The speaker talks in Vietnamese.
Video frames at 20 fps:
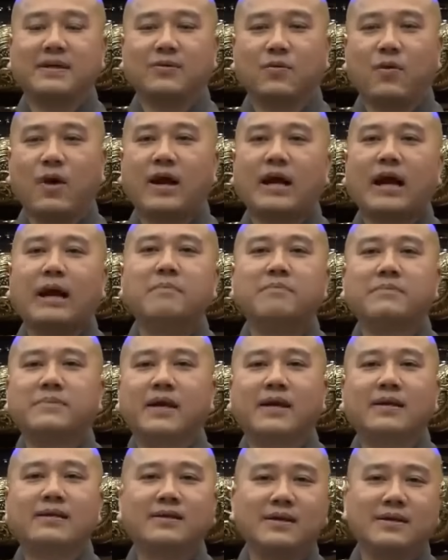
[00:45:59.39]
Quan Âm
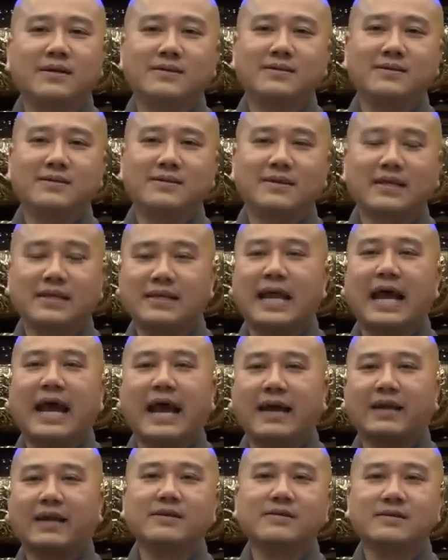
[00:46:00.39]
thế chí, Di
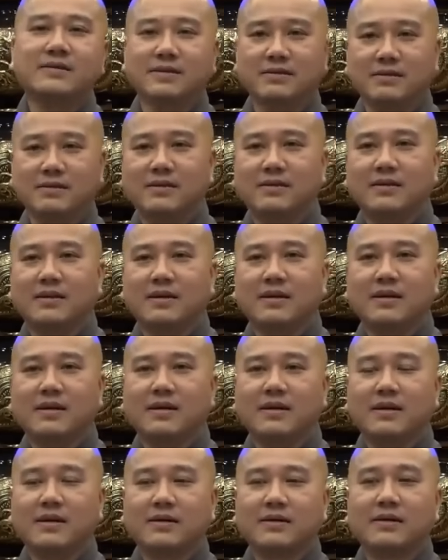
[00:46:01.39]
Đà đứng giữa,
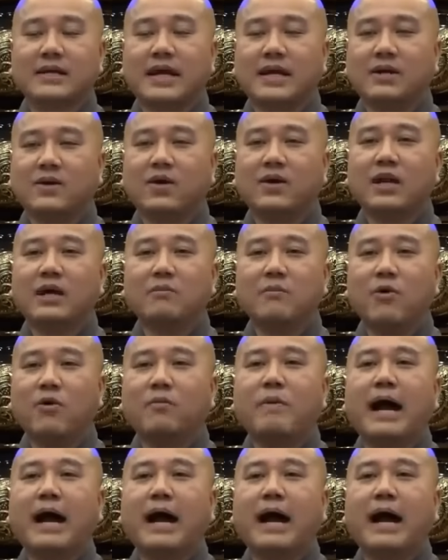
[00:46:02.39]
này gọi là bộ